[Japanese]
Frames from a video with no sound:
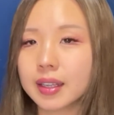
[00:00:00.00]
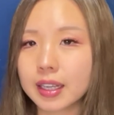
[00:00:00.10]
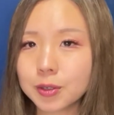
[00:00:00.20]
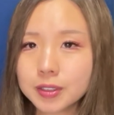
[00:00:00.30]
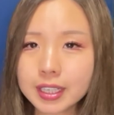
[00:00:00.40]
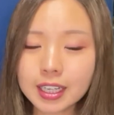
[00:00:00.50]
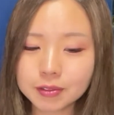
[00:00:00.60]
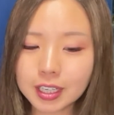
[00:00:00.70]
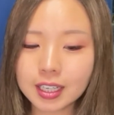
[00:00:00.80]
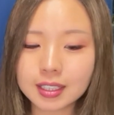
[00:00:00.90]
今回
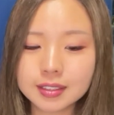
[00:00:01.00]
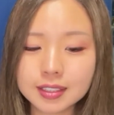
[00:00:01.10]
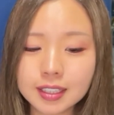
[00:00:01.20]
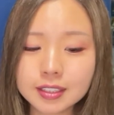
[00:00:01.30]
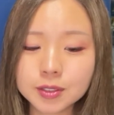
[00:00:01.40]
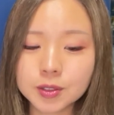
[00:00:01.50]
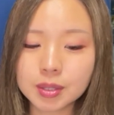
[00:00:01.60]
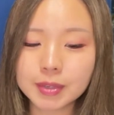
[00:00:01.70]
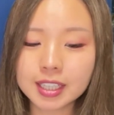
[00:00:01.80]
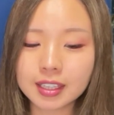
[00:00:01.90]
は前走で
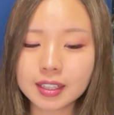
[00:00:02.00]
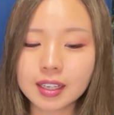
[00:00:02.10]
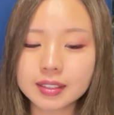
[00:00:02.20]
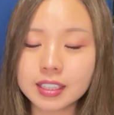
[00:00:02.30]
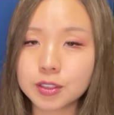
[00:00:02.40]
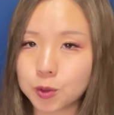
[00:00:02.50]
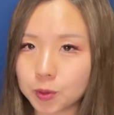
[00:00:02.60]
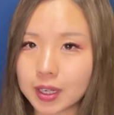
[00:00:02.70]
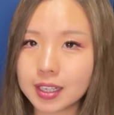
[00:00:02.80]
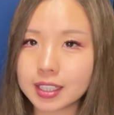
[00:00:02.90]
負けた2頭
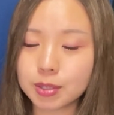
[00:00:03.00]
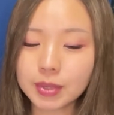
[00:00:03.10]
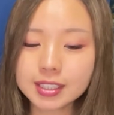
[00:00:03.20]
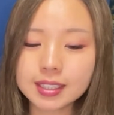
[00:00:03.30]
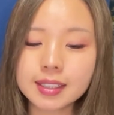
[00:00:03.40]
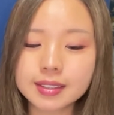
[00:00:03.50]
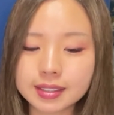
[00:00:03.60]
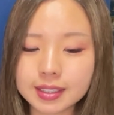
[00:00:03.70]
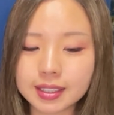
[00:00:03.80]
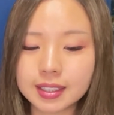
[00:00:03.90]
はいません
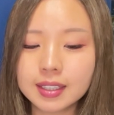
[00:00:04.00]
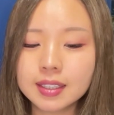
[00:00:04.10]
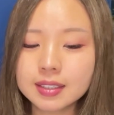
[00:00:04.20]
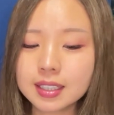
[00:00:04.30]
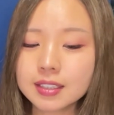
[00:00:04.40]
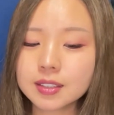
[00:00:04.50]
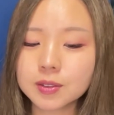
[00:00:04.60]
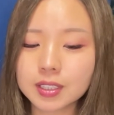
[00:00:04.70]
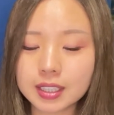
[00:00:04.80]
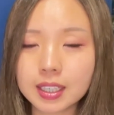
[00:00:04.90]
し、前
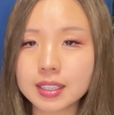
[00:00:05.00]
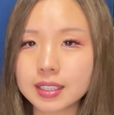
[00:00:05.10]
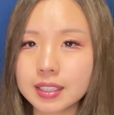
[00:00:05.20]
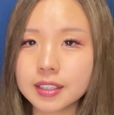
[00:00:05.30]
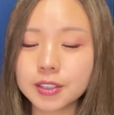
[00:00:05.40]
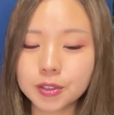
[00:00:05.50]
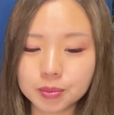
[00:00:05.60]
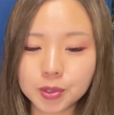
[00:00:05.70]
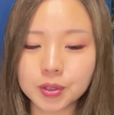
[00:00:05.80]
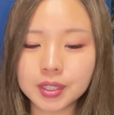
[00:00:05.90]
走から斤量
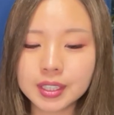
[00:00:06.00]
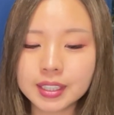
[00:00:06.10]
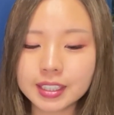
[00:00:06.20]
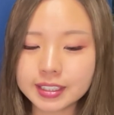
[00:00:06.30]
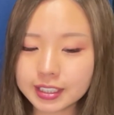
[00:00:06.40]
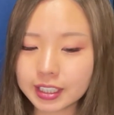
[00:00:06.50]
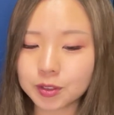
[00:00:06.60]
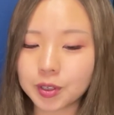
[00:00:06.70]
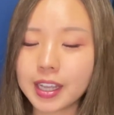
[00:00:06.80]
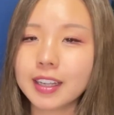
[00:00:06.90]
も1
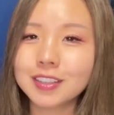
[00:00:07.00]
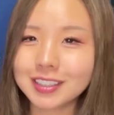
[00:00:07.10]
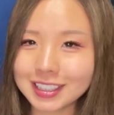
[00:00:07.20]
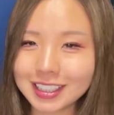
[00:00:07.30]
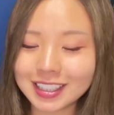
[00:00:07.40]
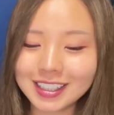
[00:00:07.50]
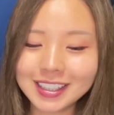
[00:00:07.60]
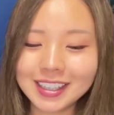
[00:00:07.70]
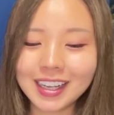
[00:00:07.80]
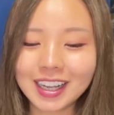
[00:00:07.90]
キロ減るし、
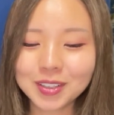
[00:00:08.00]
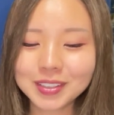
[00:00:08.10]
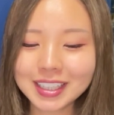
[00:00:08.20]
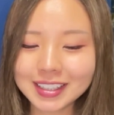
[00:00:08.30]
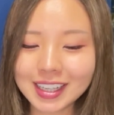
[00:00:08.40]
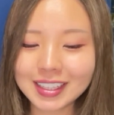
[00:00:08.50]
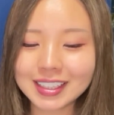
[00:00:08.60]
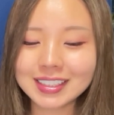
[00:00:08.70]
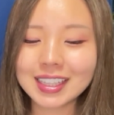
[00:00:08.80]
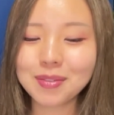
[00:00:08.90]
函館
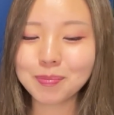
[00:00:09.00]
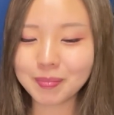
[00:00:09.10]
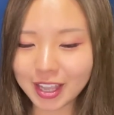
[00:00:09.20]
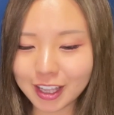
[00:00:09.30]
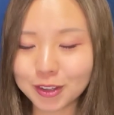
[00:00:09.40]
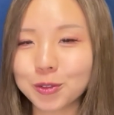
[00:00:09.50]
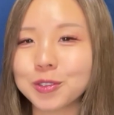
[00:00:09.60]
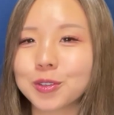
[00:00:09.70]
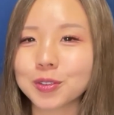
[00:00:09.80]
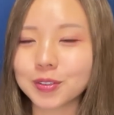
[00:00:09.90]
2戦目とい
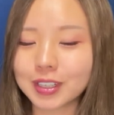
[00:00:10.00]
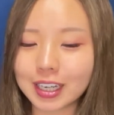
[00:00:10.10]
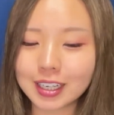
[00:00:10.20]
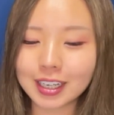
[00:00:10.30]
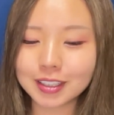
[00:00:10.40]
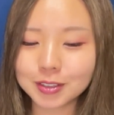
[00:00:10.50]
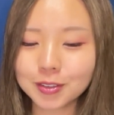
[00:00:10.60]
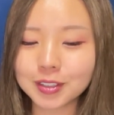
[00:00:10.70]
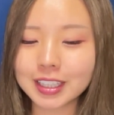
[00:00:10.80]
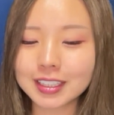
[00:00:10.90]
うことを考える
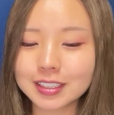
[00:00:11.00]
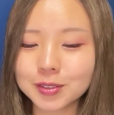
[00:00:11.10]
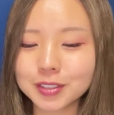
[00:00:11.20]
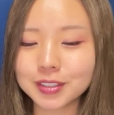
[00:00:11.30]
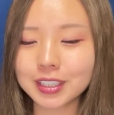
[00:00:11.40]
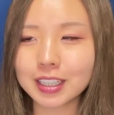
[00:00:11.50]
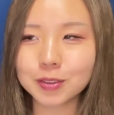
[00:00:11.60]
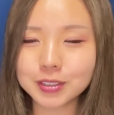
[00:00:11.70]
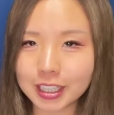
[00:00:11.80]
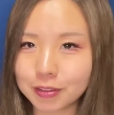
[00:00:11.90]
と、激走する可
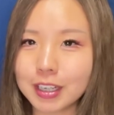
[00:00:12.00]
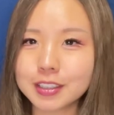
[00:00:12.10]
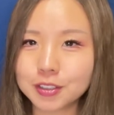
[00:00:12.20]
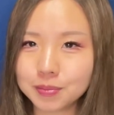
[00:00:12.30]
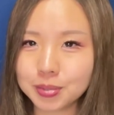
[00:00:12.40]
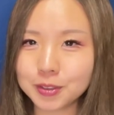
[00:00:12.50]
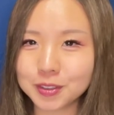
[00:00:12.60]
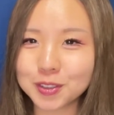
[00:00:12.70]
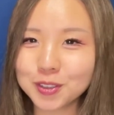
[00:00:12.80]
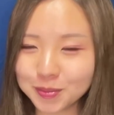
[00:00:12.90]
能性は十分、
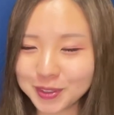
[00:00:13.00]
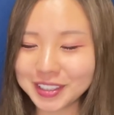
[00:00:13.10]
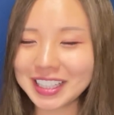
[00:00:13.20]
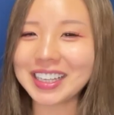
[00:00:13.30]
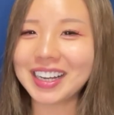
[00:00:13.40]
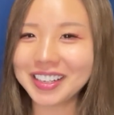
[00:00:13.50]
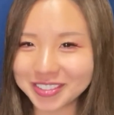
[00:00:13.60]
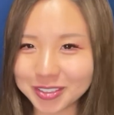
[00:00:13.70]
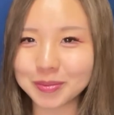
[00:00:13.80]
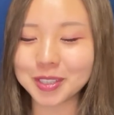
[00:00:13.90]
十分にある
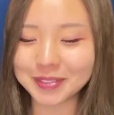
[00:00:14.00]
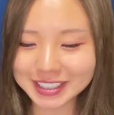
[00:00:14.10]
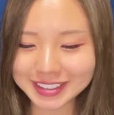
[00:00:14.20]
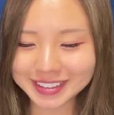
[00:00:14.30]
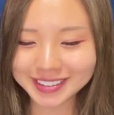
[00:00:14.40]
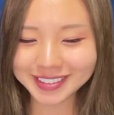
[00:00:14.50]
と思います。